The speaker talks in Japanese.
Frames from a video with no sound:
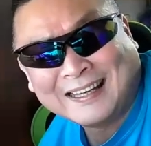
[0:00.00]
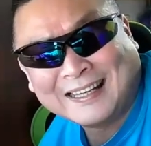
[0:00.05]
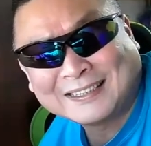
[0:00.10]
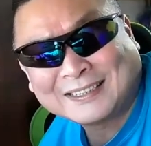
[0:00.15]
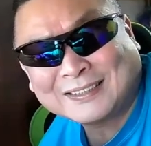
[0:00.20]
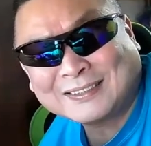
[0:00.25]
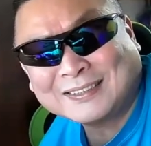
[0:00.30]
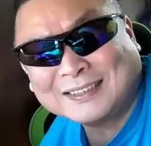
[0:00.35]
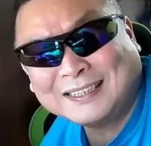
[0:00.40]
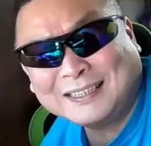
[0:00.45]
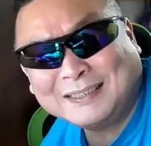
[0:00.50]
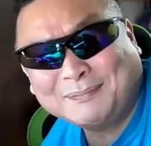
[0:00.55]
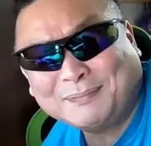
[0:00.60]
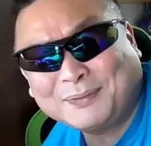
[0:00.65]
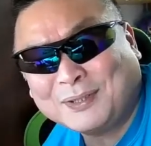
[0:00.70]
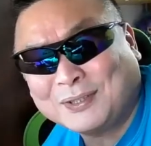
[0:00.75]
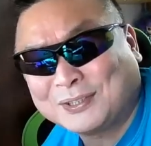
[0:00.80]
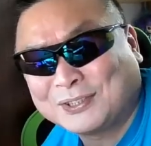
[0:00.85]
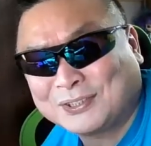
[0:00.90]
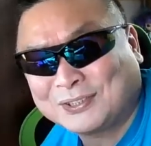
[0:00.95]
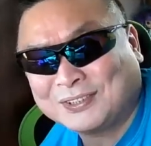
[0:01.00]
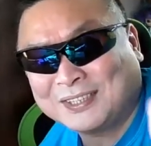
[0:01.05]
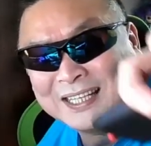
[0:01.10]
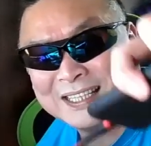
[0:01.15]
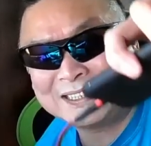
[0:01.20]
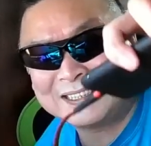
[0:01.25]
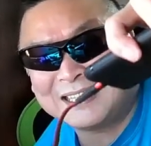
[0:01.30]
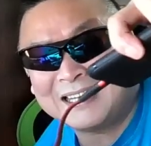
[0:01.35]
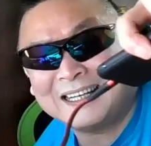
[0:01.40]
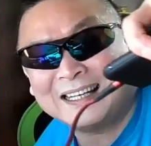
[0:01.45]
S3 プロ充
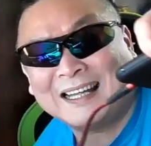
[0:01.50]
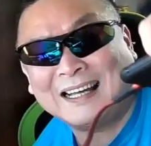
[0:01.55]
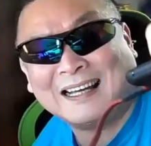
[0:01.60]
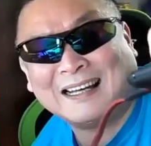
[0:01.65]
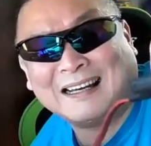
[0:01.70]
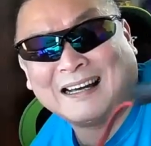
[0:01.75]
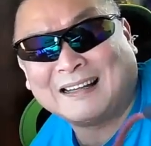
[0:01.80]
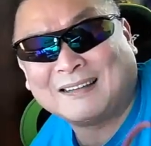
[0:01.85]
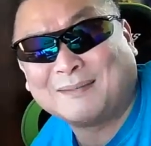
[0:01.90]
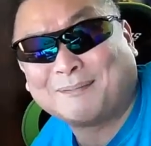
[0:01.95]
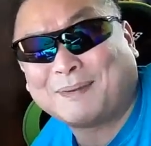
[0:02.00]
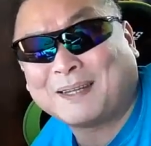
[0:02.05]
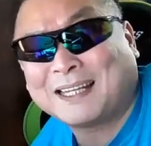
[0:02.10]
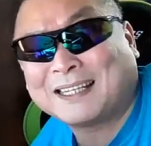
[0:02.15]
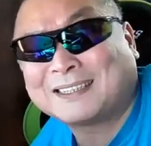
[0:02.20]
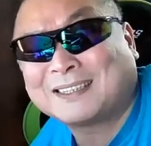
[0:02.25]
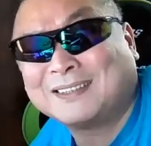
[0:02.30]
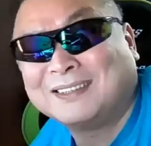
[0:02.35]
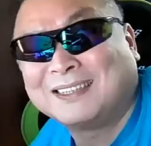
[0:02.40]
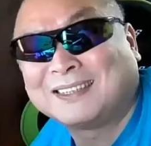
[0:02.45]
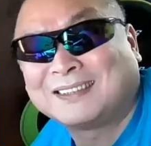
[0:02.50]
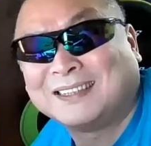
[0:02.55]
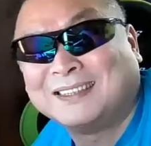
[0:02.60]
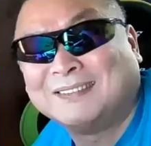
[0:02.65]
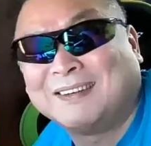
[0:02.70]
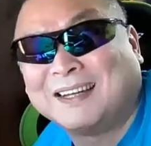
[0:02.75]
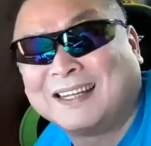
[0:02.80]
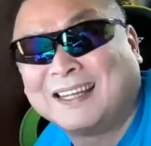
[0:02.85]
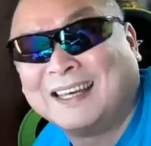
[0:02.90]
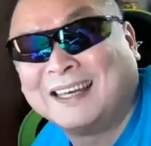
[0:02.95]
電しながら、あの、パナソニック
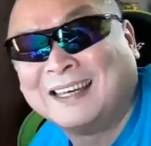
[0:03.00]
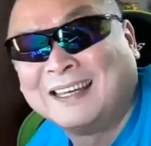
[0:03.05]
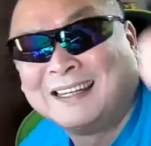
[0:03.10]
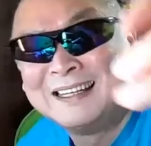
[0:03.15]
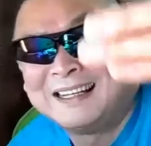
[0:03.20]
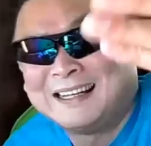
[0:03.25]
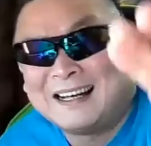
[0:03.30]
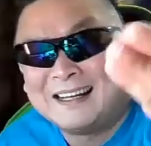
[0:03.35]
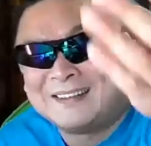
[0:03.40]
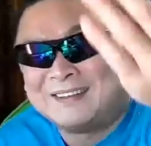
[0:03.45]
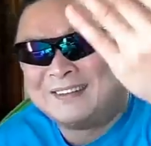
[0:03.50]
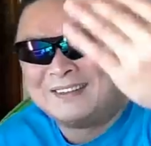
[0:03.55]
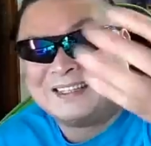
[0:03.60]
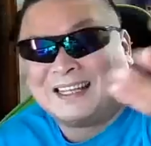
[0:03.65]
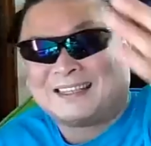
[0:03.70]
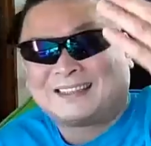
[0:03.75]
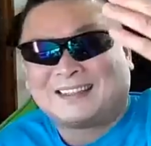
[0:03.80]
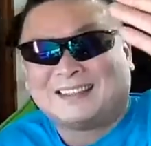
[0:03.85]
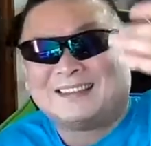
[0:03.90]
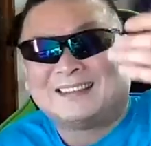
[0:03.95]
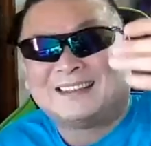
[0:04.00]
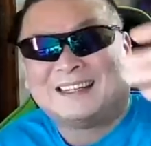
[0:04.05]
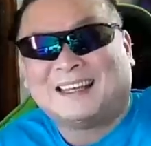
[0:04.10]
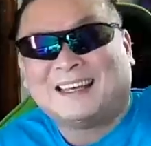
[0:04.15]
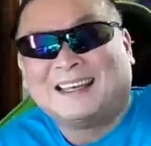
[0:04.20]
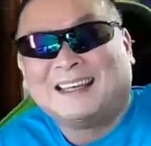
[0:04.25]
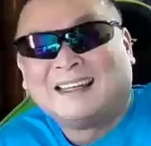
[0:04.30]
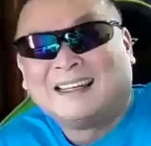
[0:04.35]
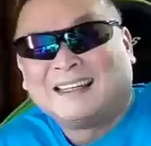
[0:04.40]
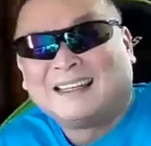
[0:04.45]
今ね、あの、やってるん
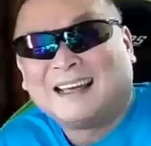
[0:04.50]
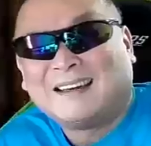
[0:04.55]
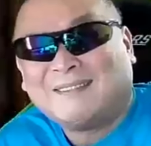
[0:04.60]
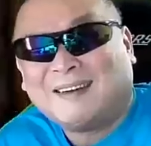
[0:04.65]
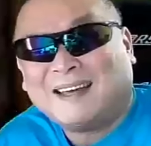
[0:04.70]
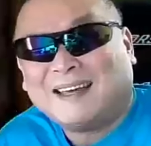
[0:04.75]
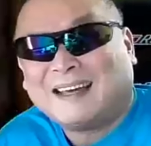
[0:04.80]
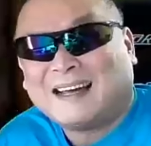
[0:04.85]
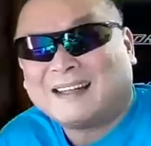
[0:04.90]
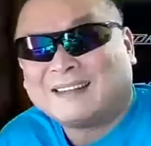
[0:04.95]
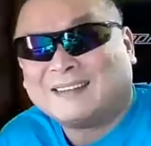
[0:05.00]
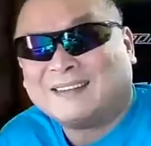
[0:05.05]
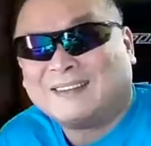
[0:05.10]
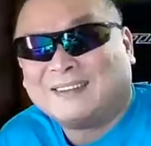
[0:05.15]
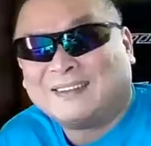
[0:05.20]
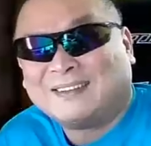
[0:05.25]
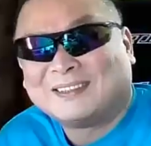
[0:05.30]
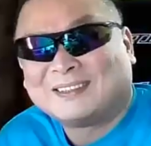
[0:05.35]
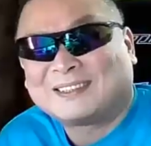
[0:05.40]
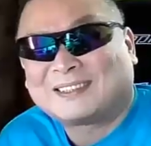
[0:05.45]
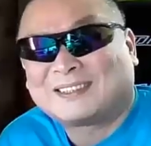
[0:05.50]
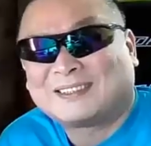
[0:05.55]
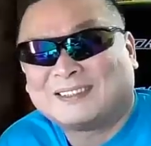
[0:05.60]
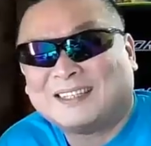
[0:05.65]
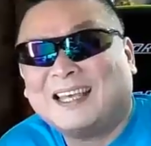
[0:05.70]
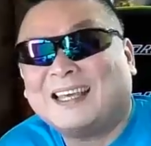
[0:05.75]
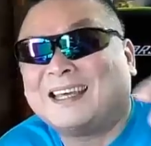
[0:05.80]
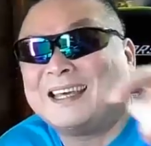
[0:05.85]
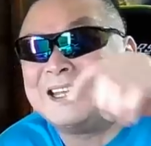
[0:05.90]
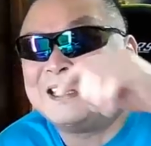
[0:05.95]
で、やばい、あの、す
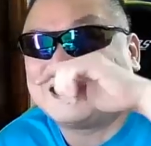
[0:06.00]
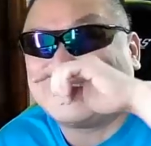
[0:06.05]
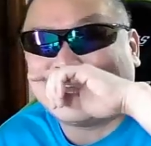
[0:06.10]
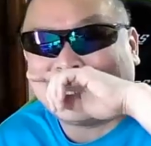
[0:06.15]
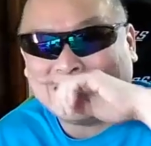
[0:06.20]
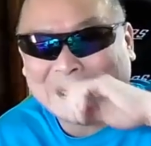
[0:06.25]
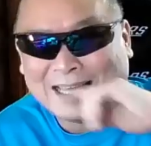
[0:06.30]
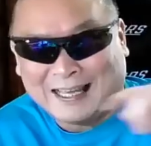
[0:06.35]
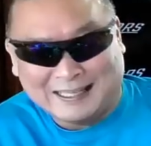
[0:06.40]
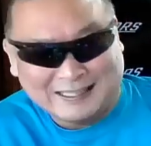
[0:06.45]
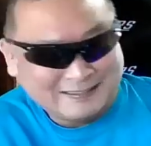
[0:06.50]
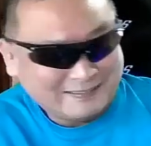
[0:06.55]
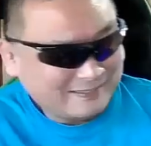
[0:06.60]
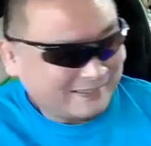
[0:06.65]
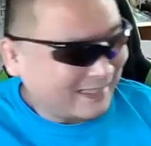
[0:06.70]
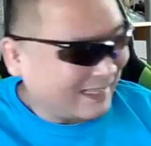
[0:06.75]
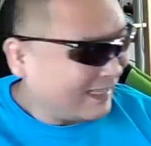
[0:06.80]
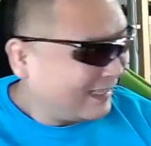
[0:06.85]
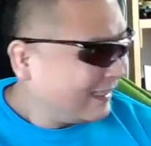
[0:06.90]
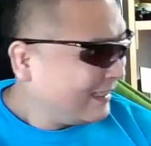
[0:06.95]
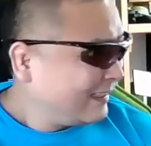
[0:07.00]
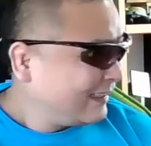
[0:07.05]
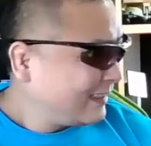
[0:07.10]
げえ減りが早い。ね。